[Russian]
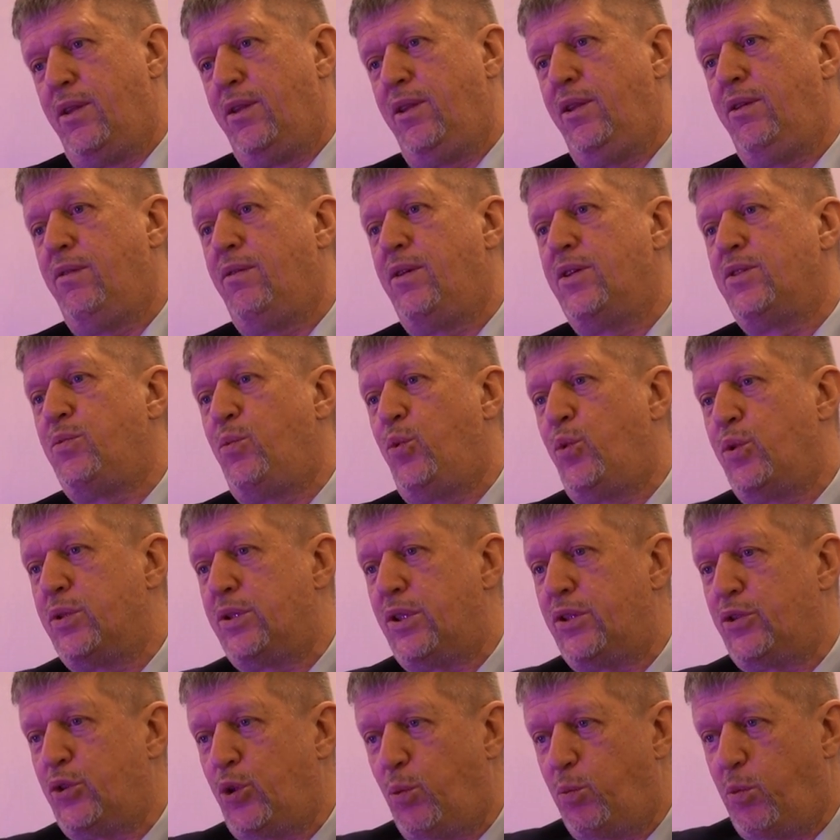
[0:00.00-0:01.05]

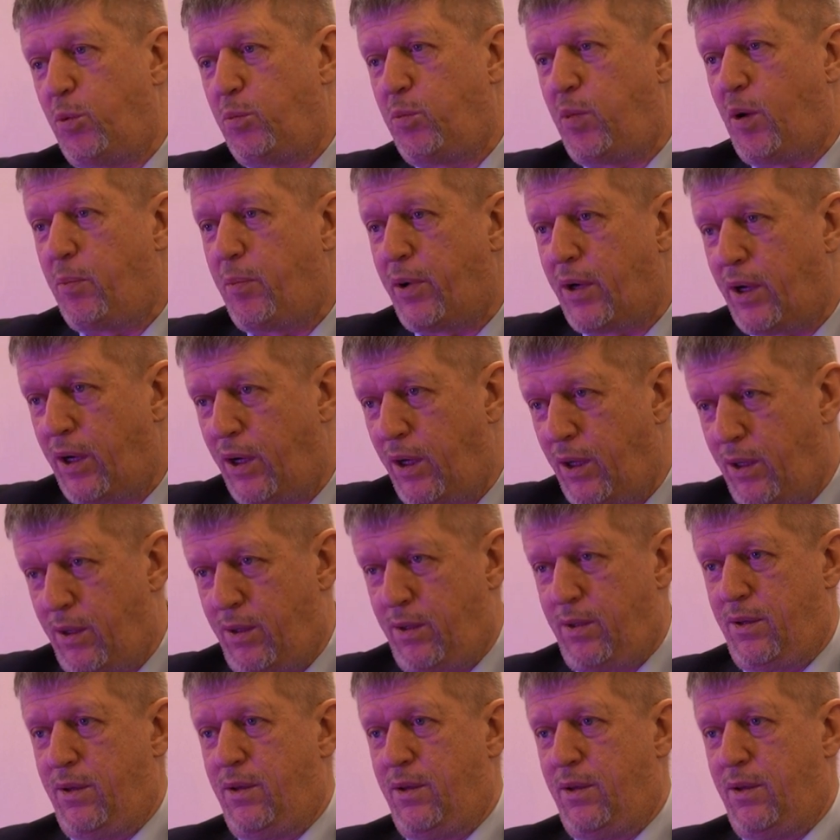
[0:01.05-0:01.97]
Невозможно, чтобы бобры